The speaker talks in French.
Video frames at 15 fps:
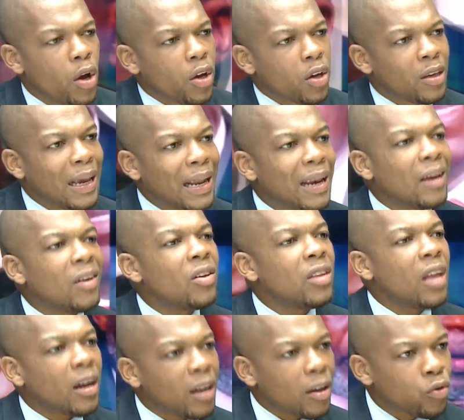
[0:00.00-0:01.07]
qui est le
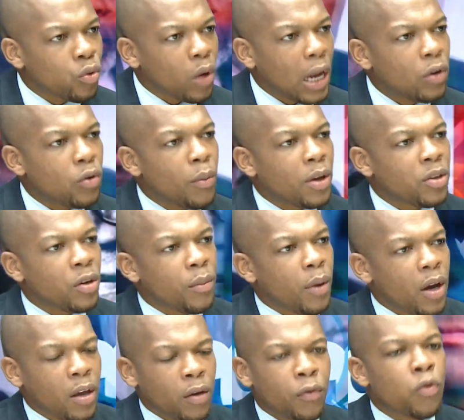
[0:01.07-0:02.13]
leader naturel du
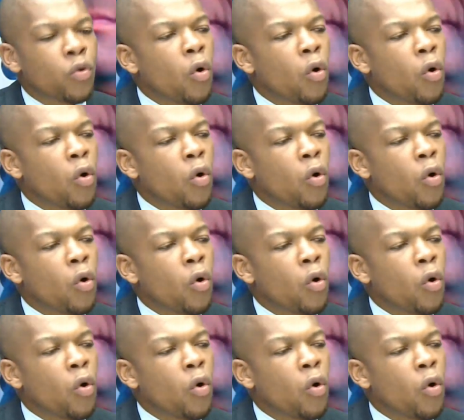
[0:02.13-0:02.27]
Maniema. Et vous